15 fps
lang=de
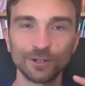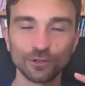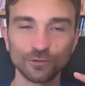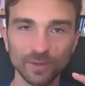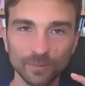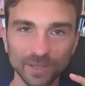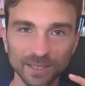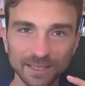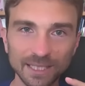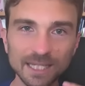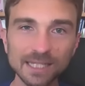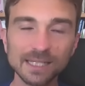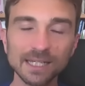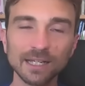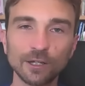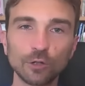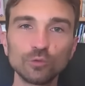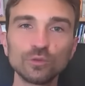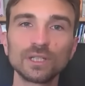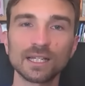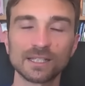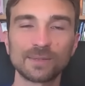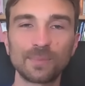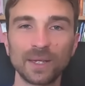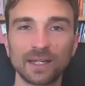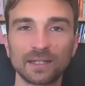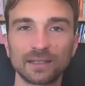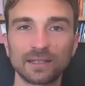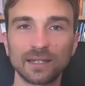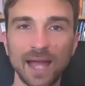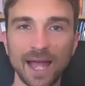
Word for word: Und wenn man diese Grundaspekte